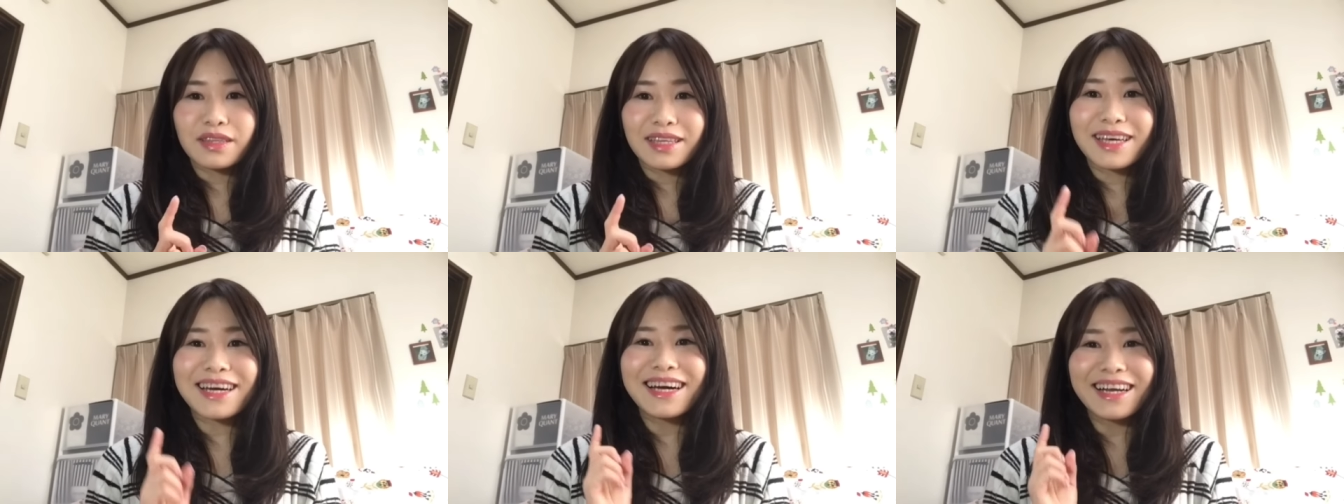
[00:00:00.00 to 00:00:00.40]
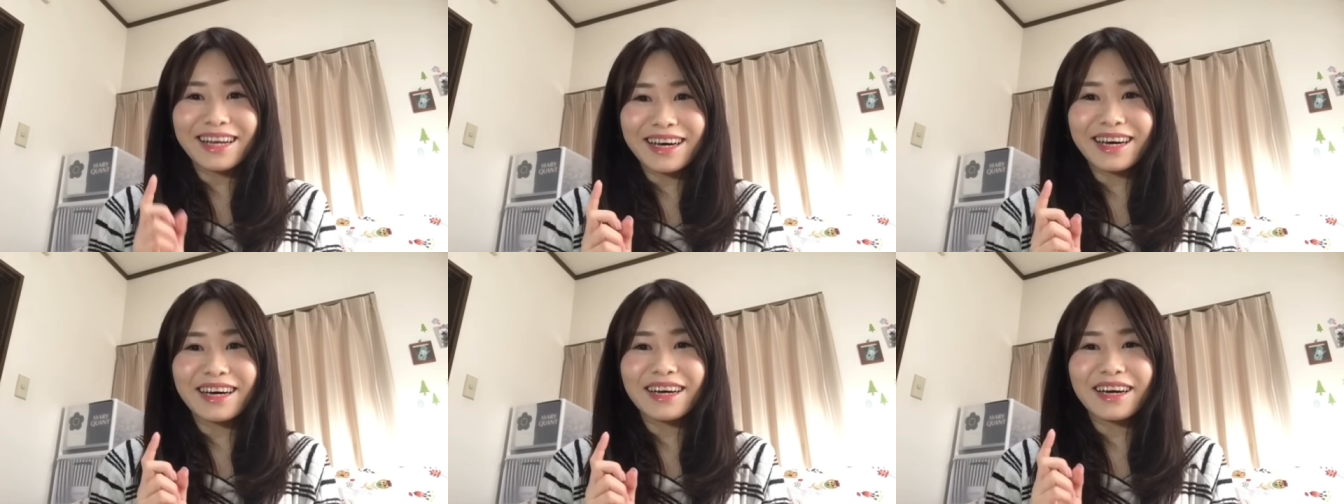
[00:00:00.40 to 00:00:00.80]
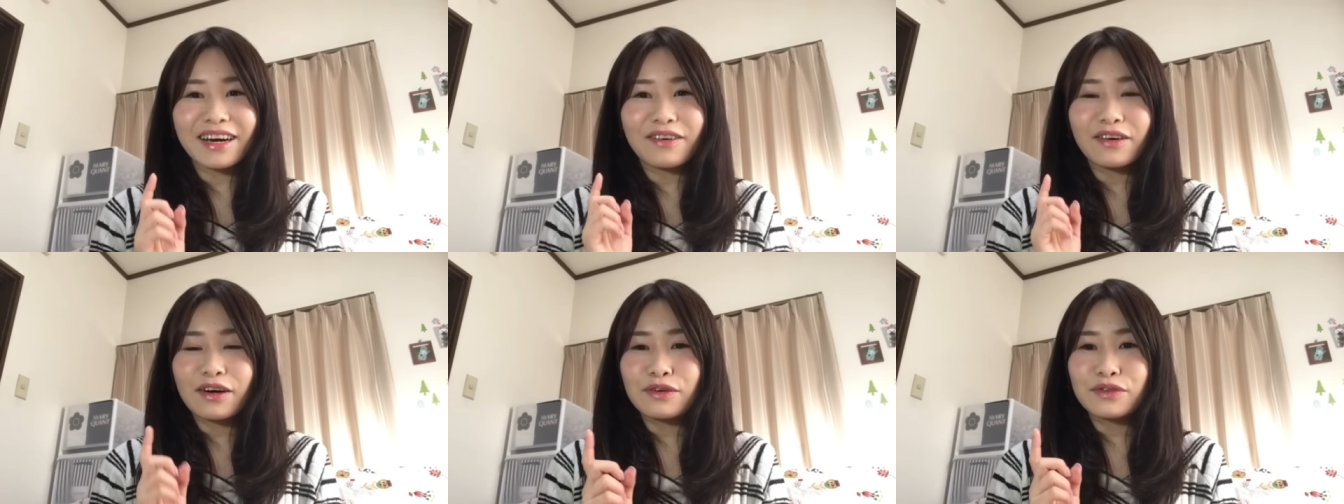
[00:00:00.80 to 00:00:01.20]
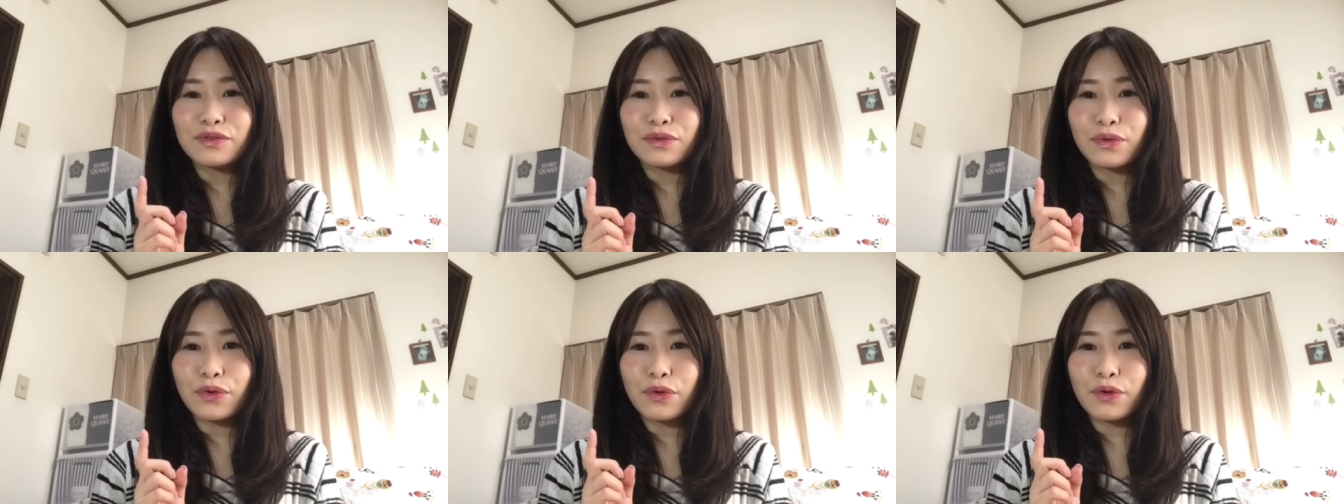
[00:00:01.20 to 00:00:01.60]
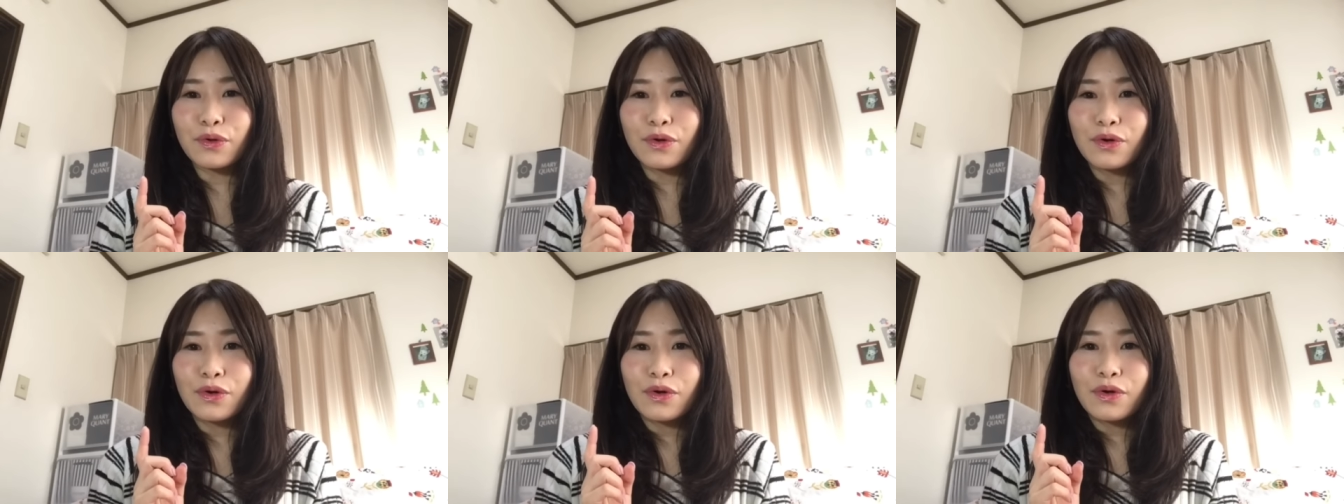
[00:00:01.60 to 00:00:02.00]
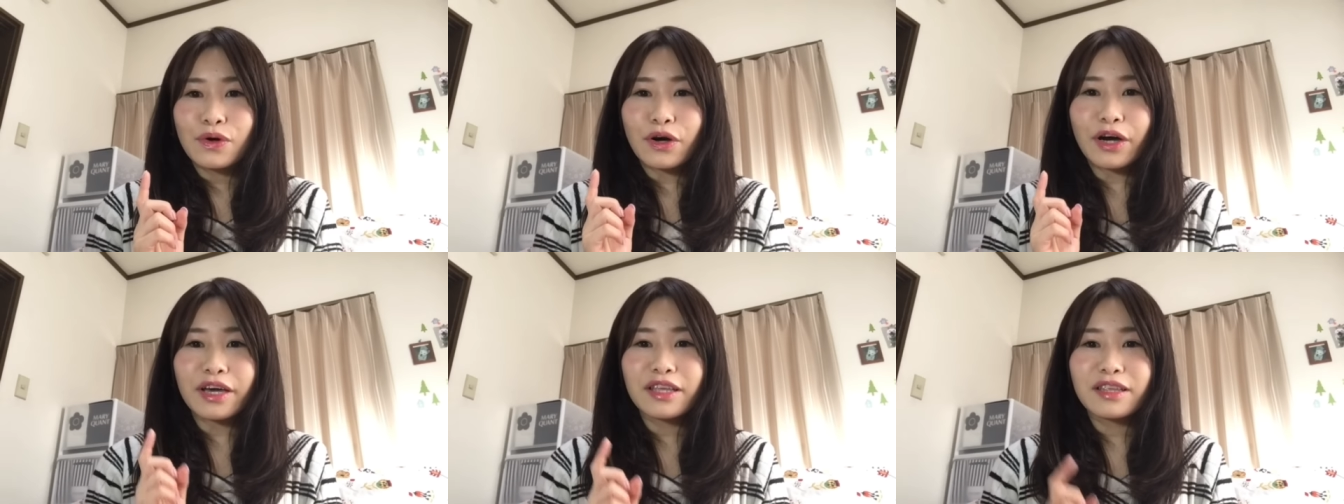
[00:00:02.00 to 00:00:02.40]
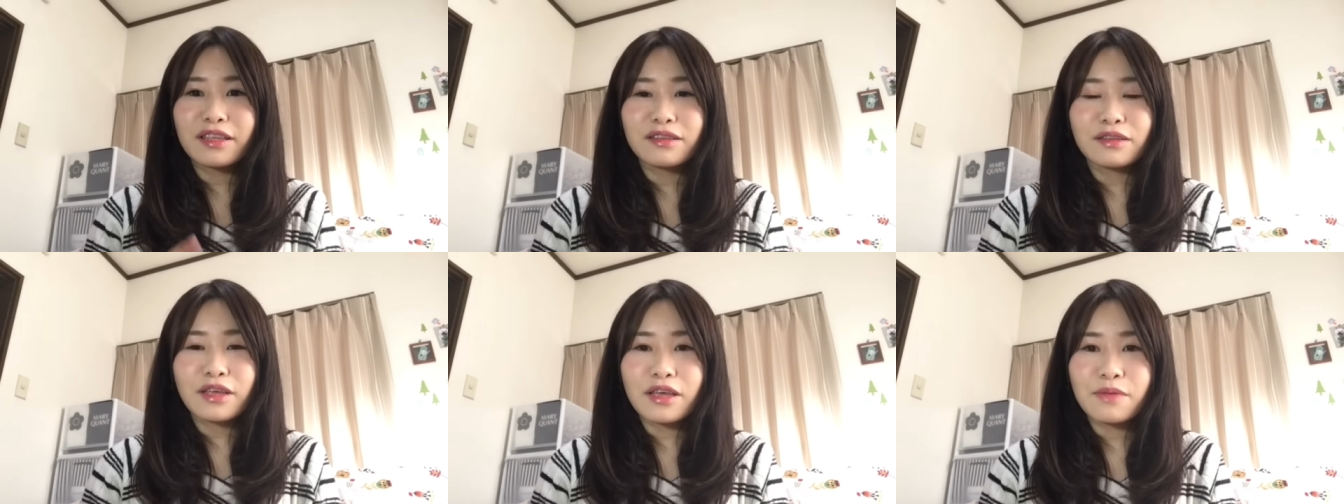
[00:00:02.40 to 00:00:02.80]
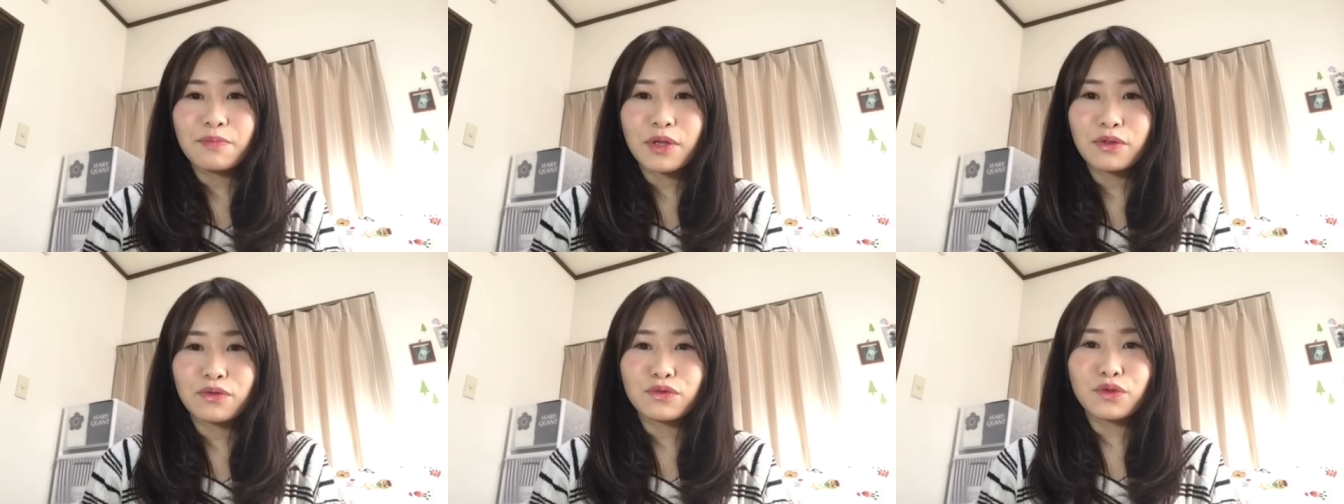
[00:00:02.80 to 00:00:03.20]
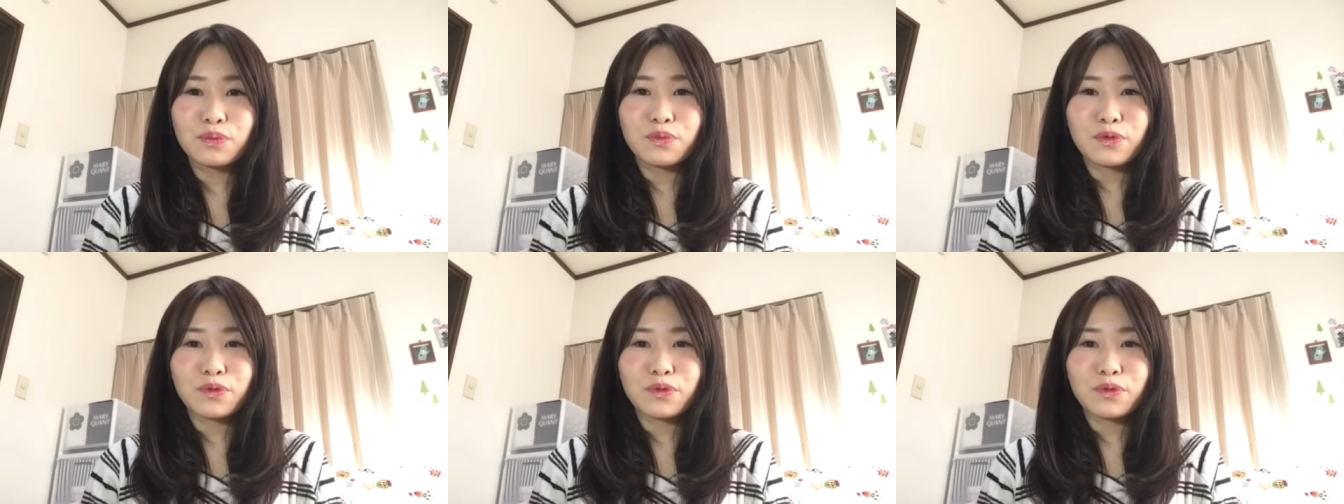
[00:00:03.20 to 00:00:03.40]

だから、カワウソを買い、え、ペットショッ